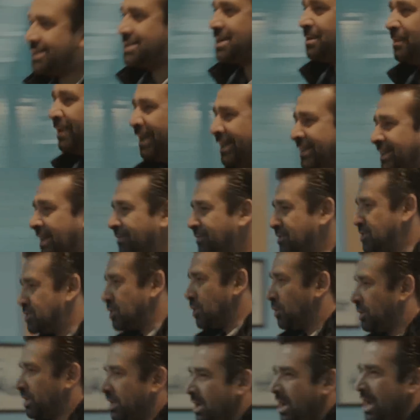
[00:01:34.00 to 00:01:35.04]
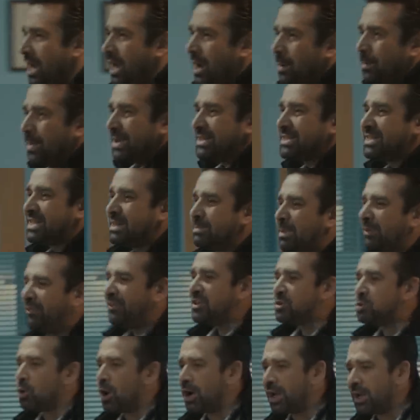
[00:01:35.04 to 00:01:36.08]
زميلتنا في الشغل بس
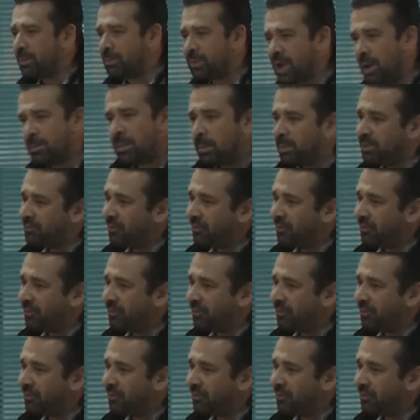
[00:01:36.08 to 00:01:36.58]
مفيش واجب ياما